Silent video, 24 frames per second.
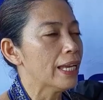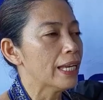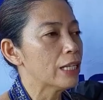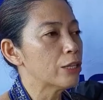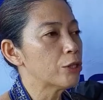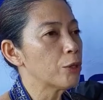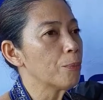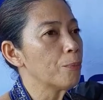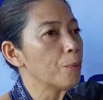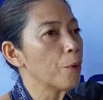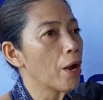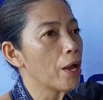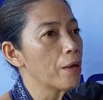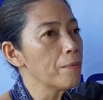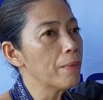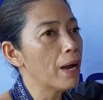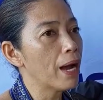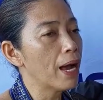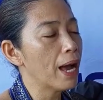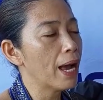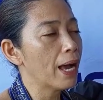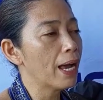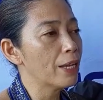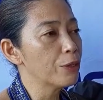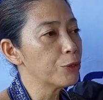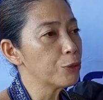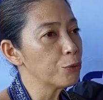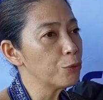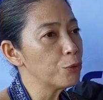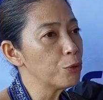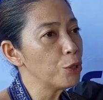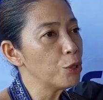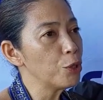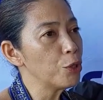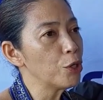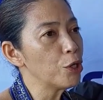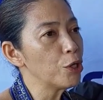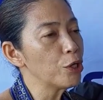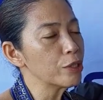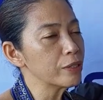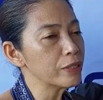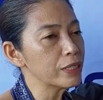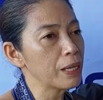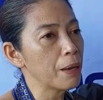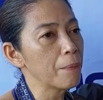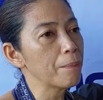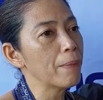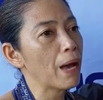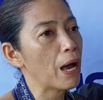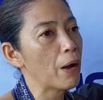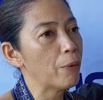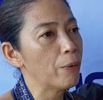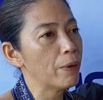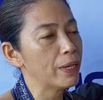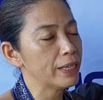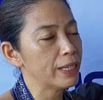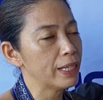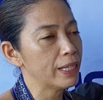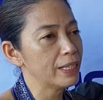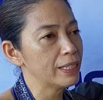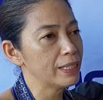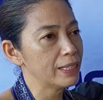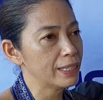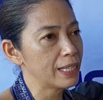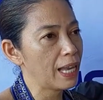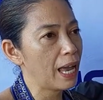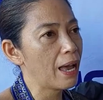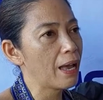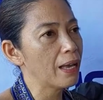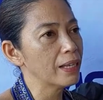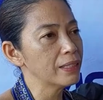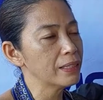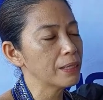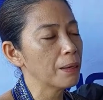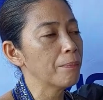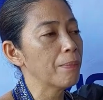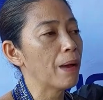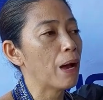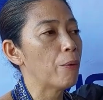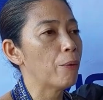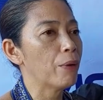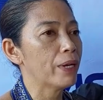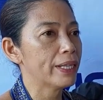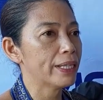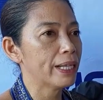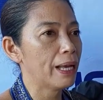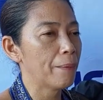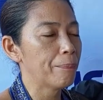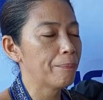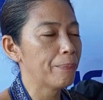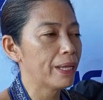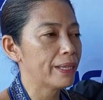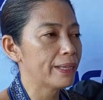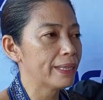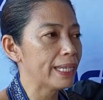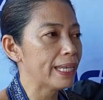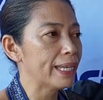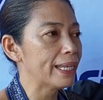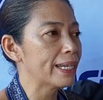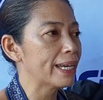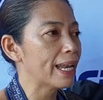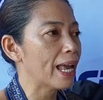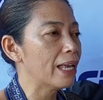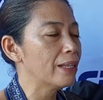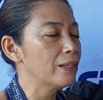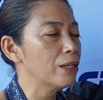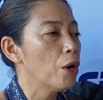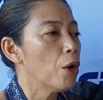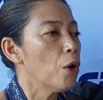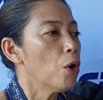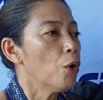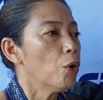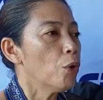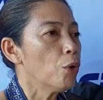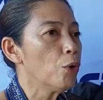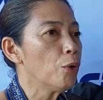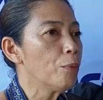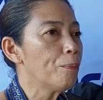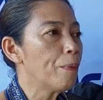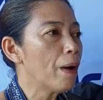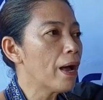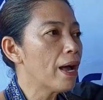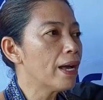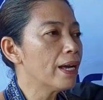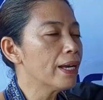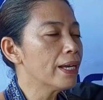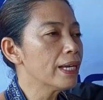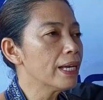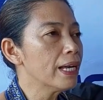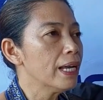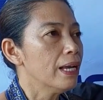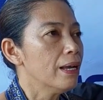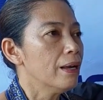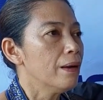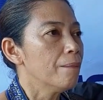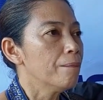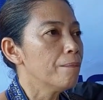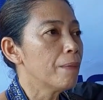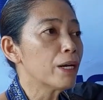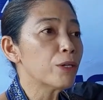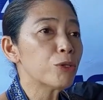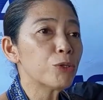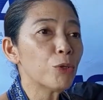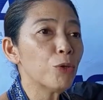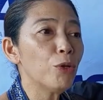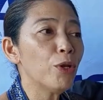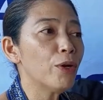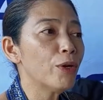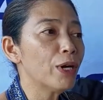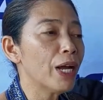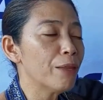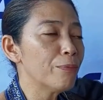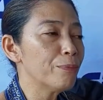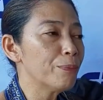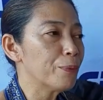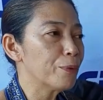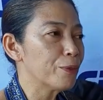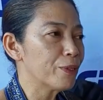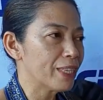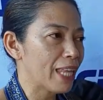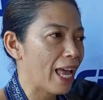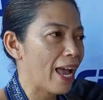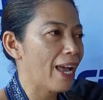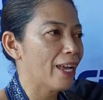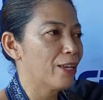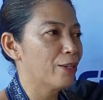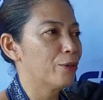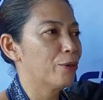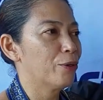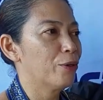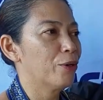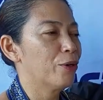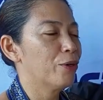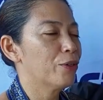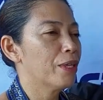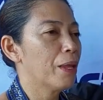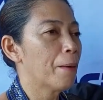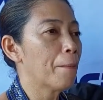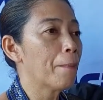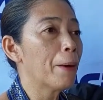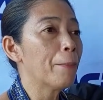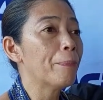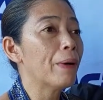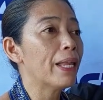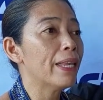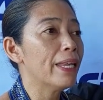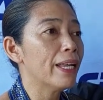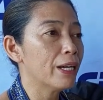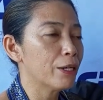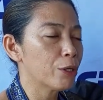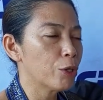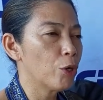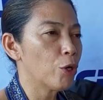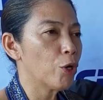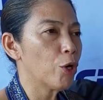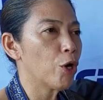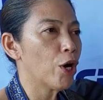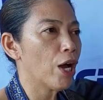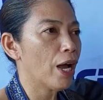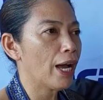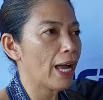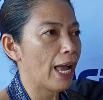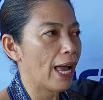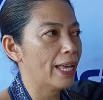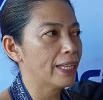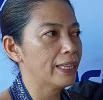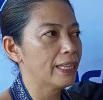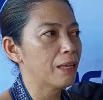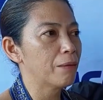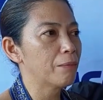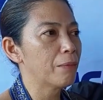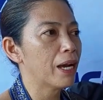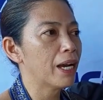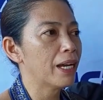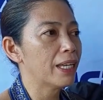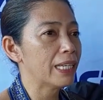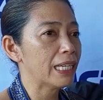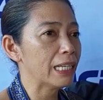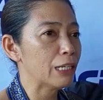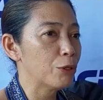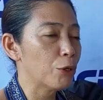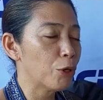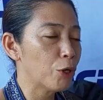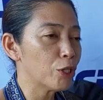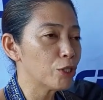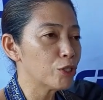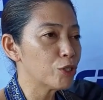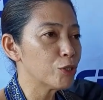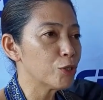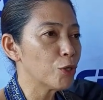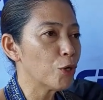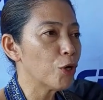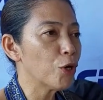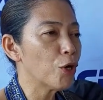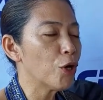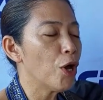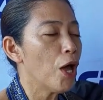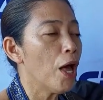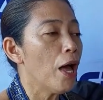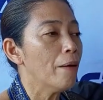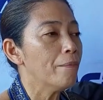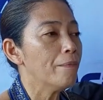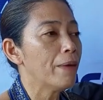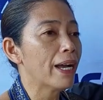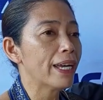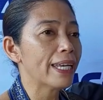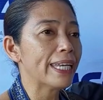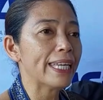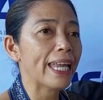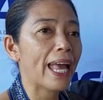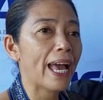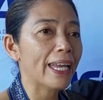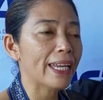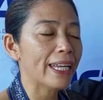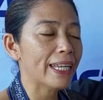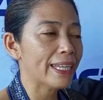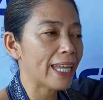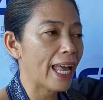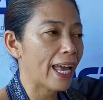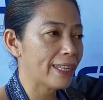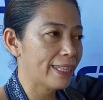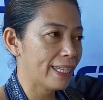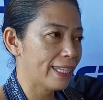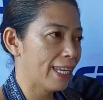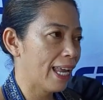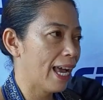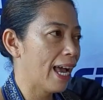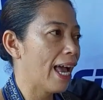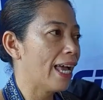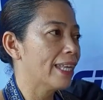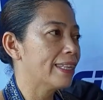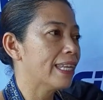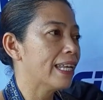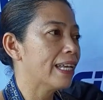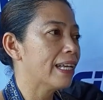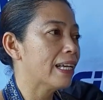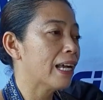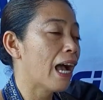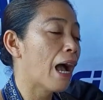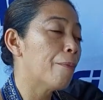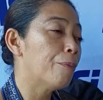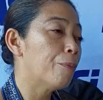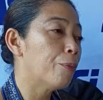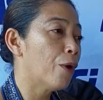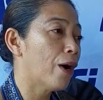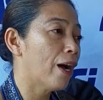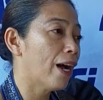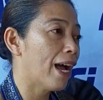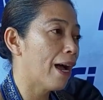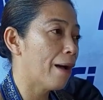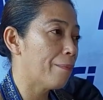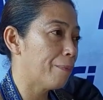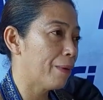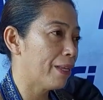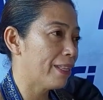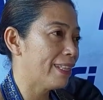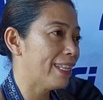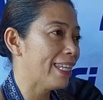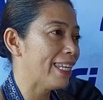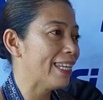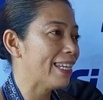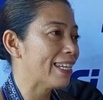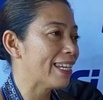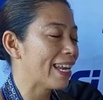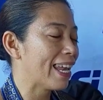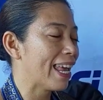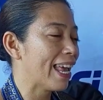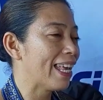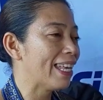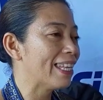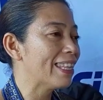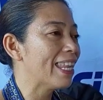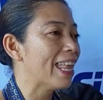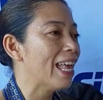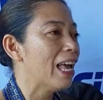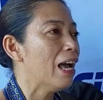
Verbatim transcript: Ito po ay nakakatulong tulong sa bawat isa, sa bawat kapatiran upang magtulungan po tayo na mapalago ang ating mga negosyo, makilala natin ang ating kapwa kapatiran